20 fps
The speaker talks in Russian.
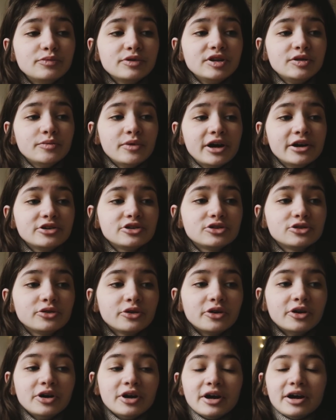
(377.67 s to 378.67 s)
понимаю,
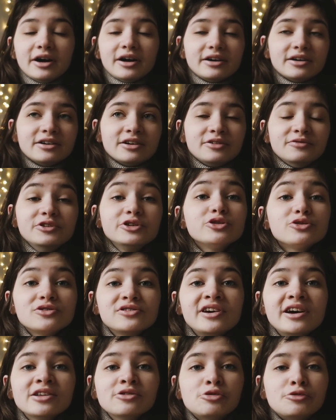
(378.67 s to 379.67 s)
что э, вижу
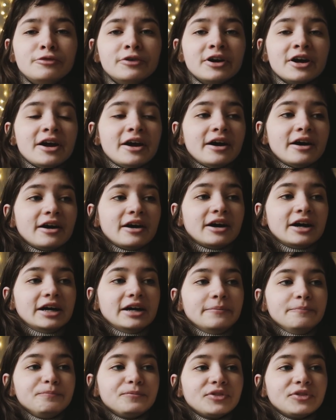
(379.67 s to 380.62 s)
заголовок э,